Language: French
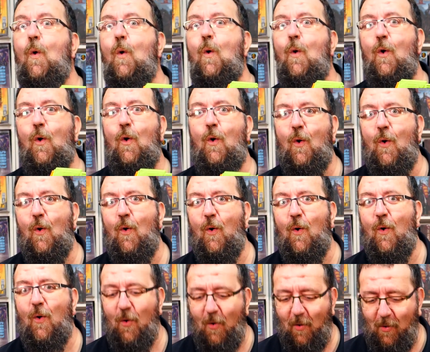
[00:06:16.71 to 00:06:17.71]
Oh, oh,
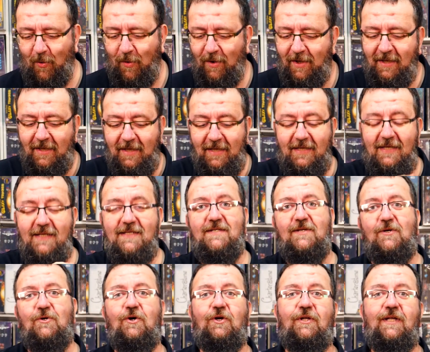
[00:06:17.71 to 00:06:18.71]
oh, Les
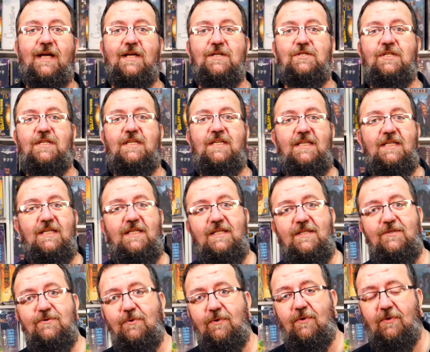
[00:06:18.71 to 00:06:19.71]
engrenages qui
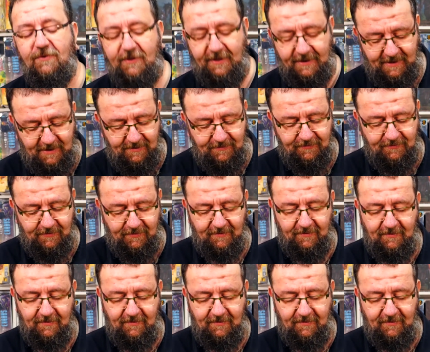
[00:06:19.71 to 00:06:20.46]
sont rotatifs.